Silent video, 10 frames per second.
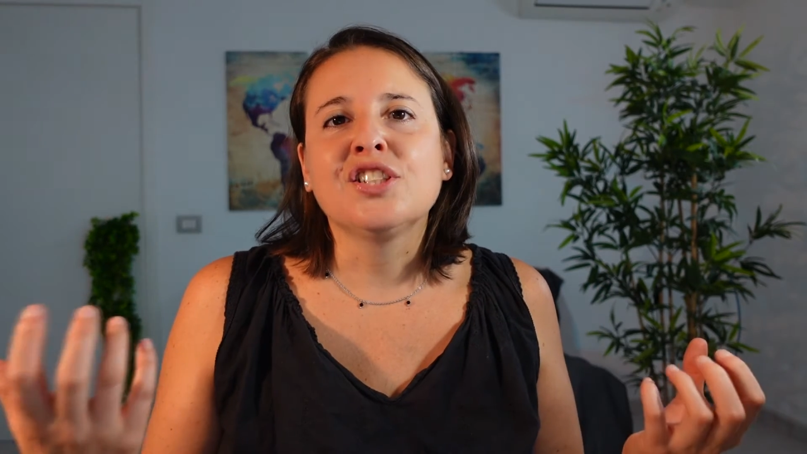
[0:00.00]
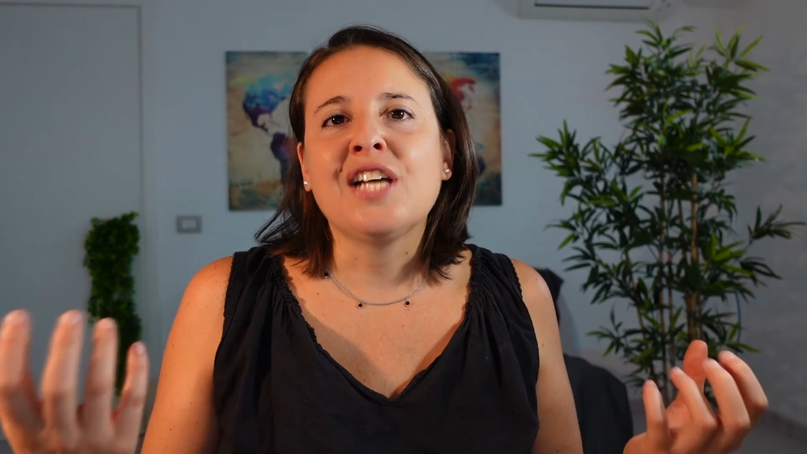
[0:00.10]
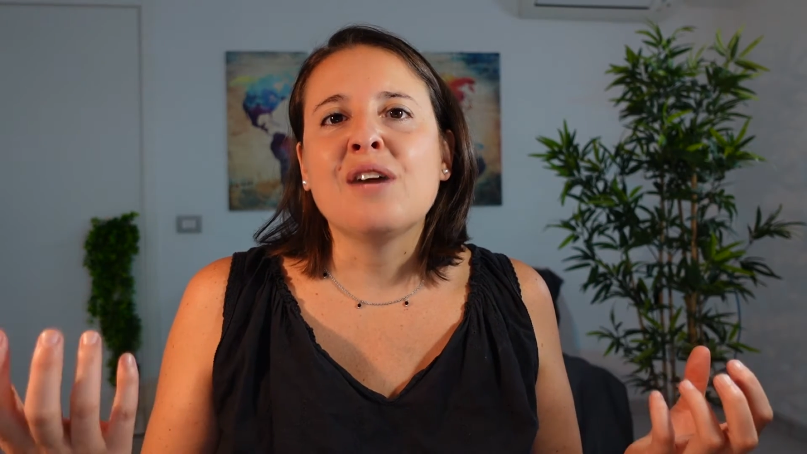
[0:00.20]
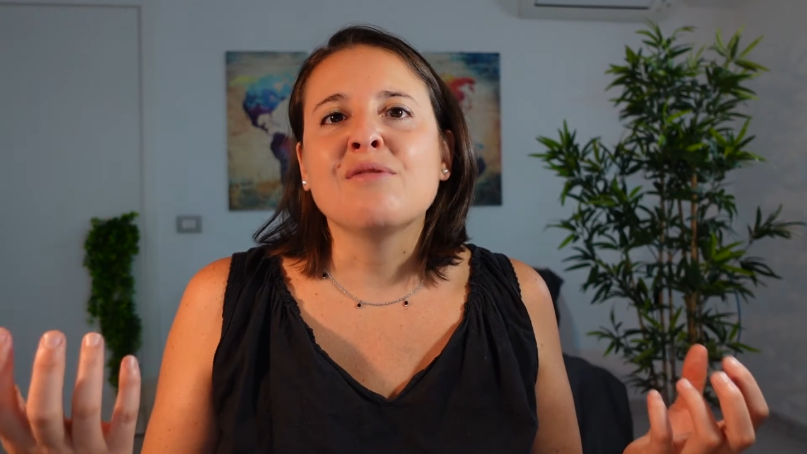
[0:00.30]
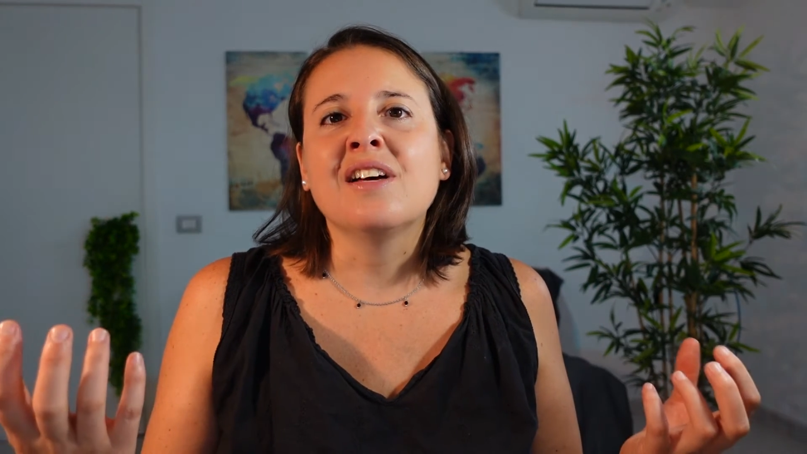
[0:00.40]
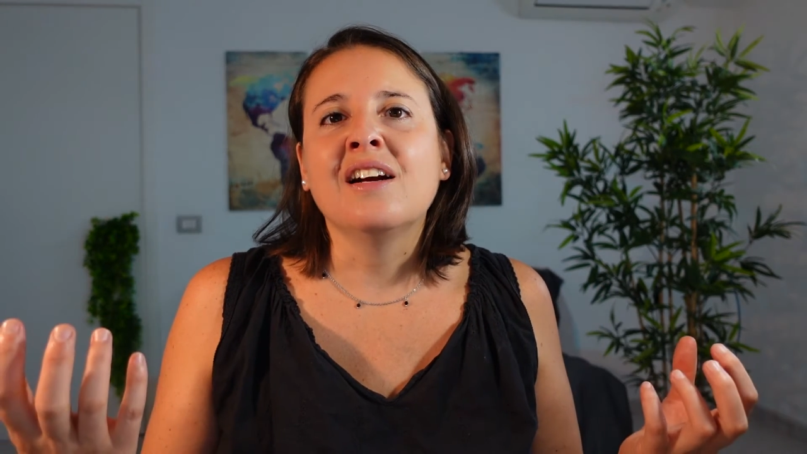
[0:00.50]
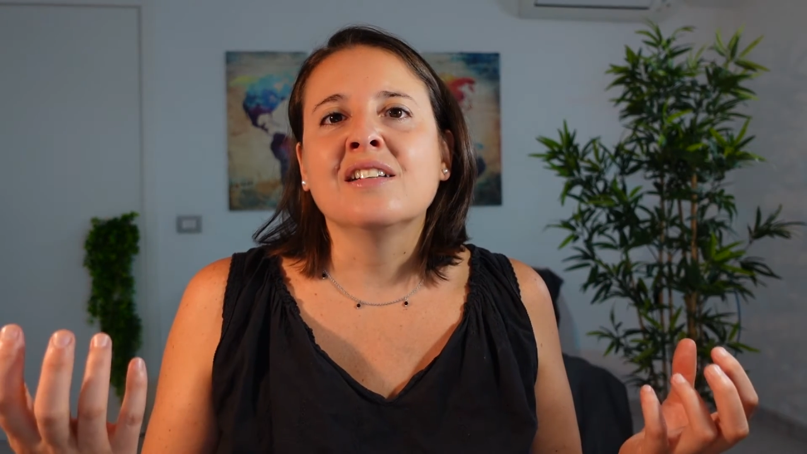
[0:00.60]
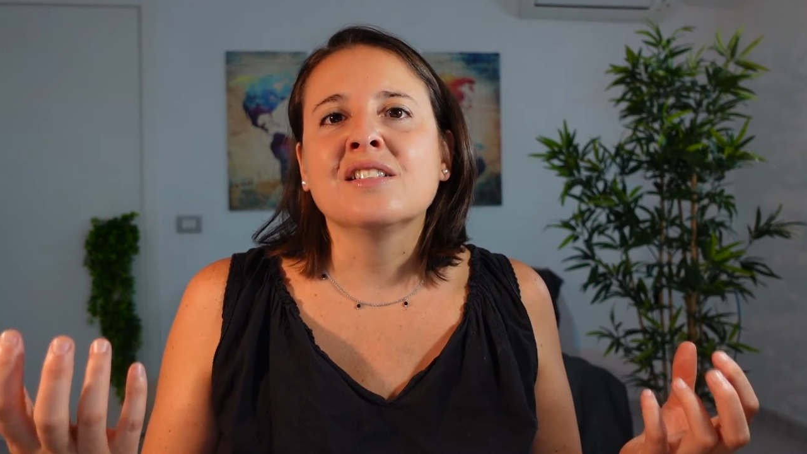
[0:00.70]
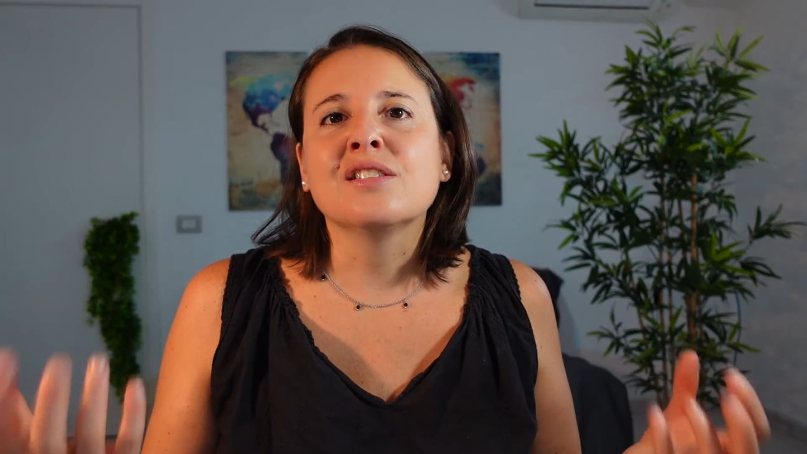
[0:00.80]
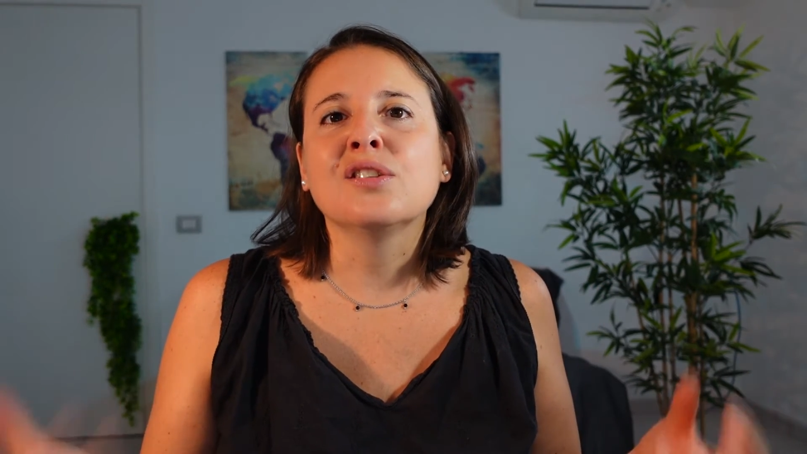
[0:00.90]
c'è una
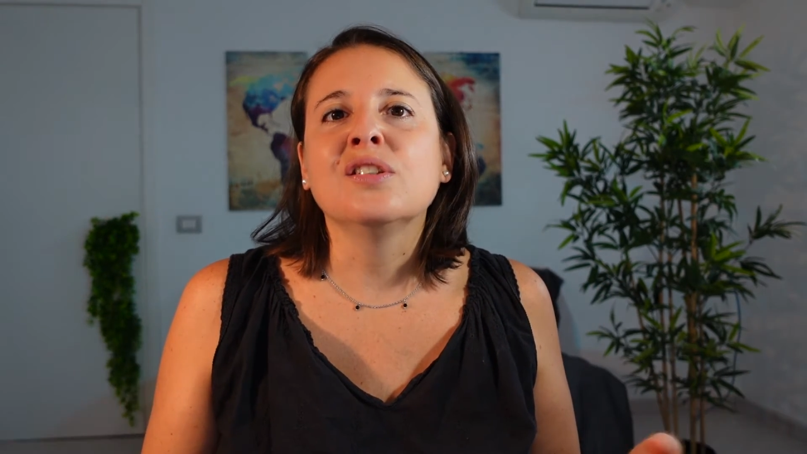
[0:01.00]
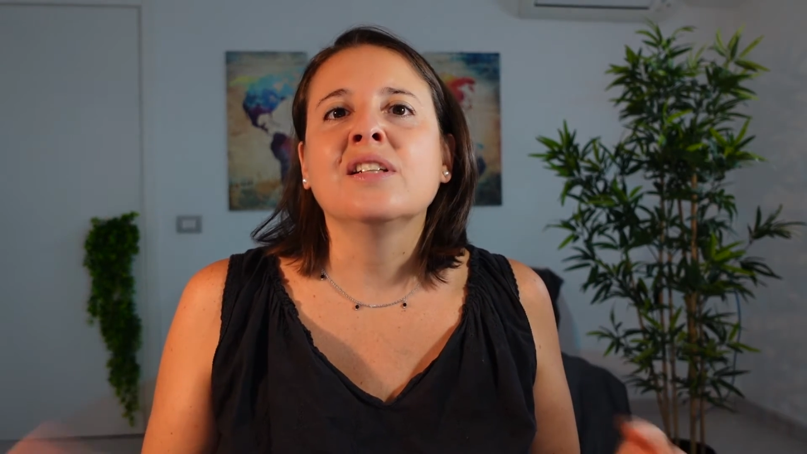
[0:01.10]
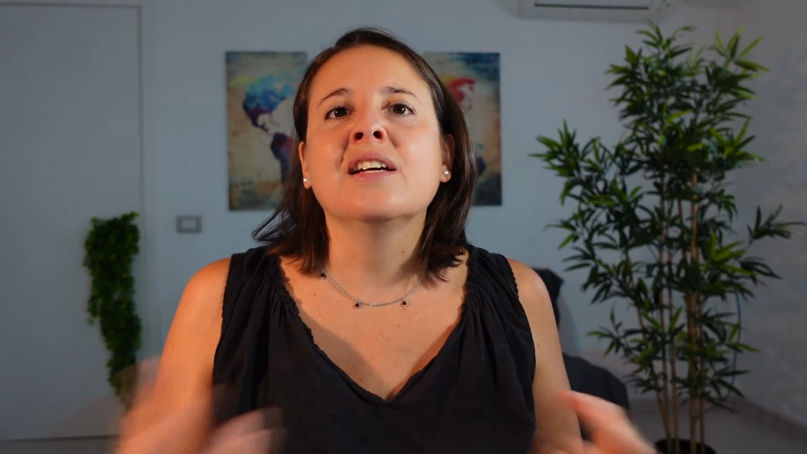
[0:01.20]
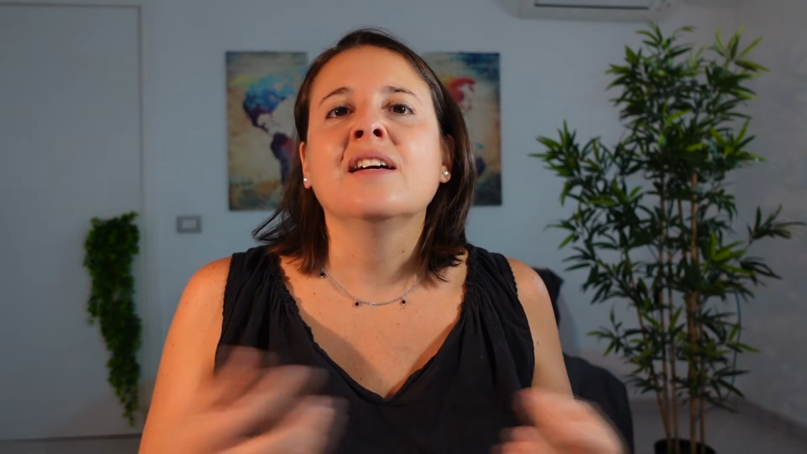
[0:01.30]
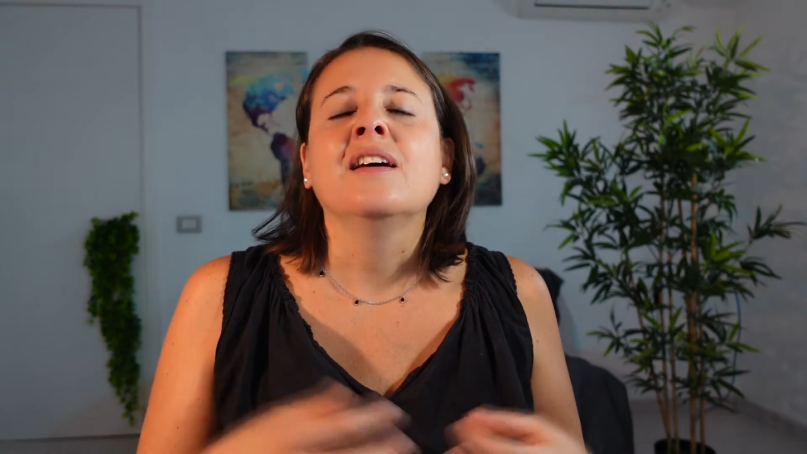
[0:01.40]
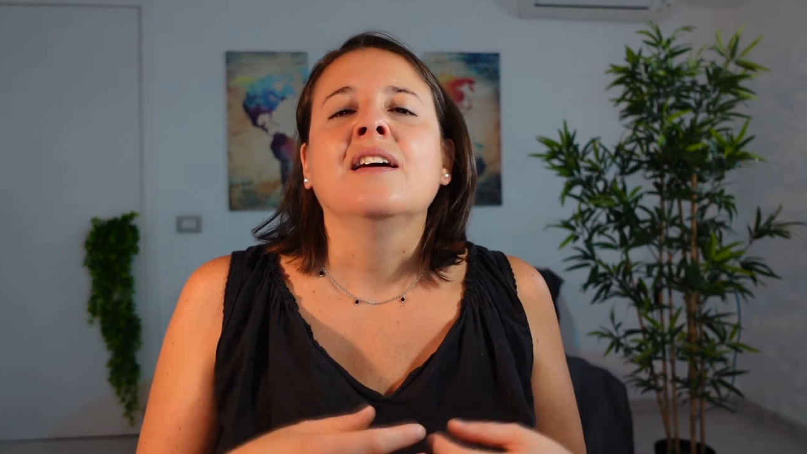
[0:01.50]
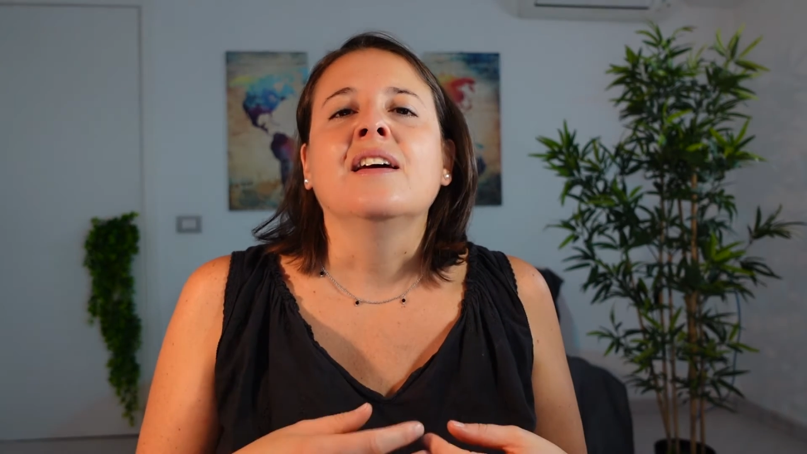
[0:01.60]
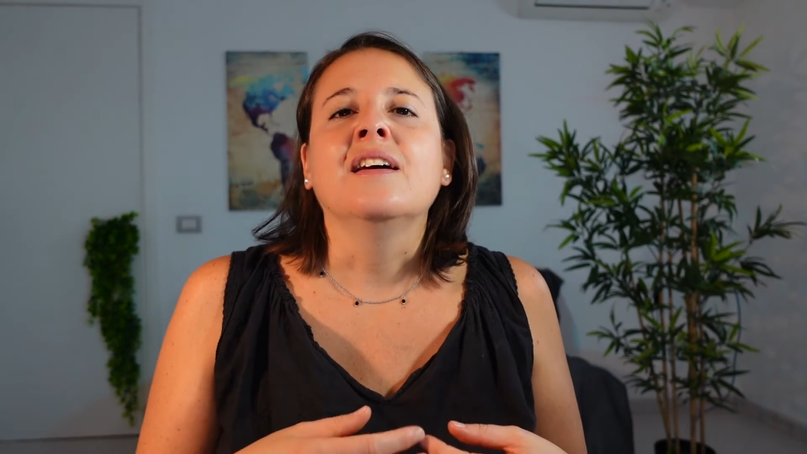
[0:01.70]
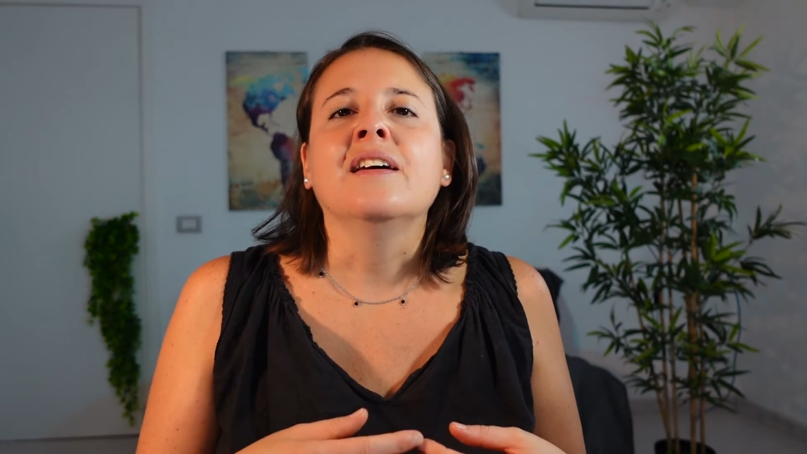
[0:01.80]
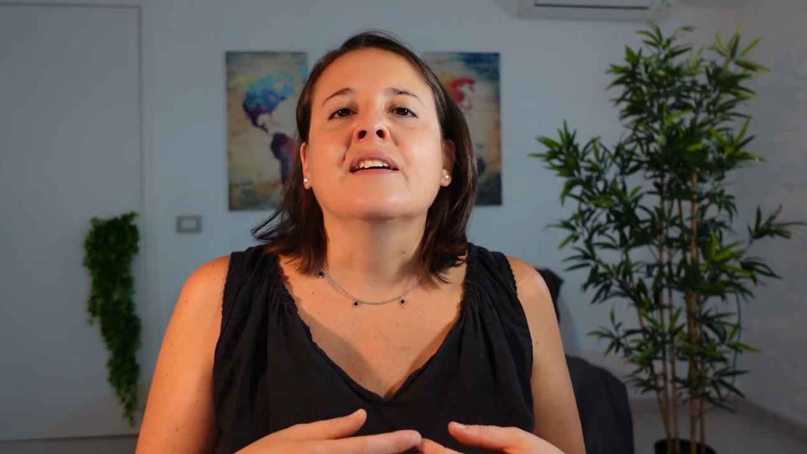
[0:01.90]
relazione
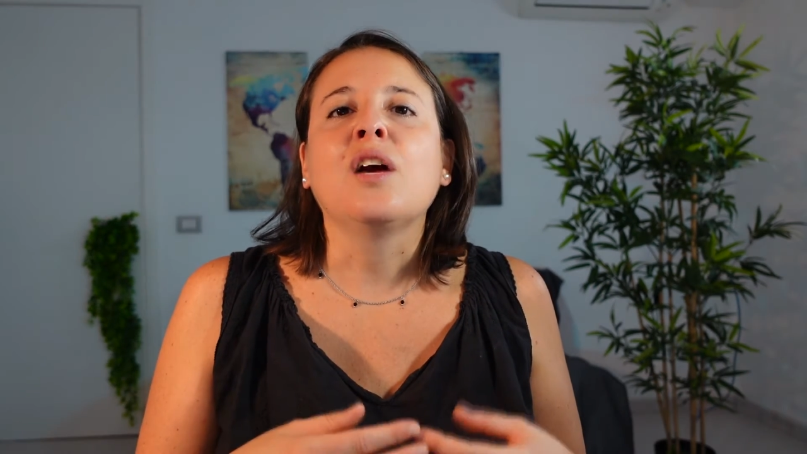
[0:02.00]
eh,